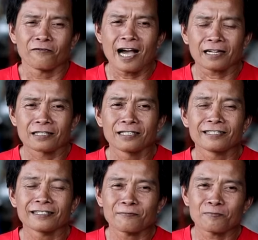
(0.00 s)
ฝากถึง
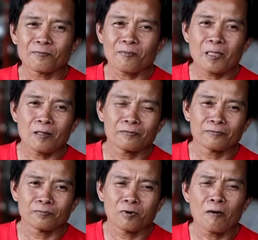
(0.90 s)

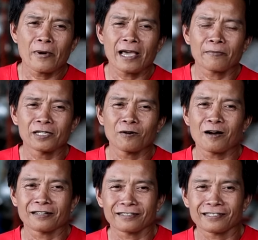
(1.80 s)
พ่อแม่พี่น้อ
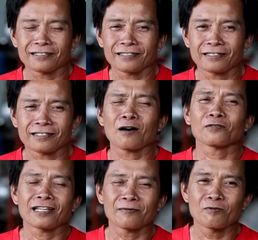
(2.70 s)
งสาว
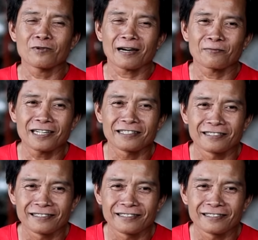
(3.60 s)
ไซยภูมิด้วยครับเด้อ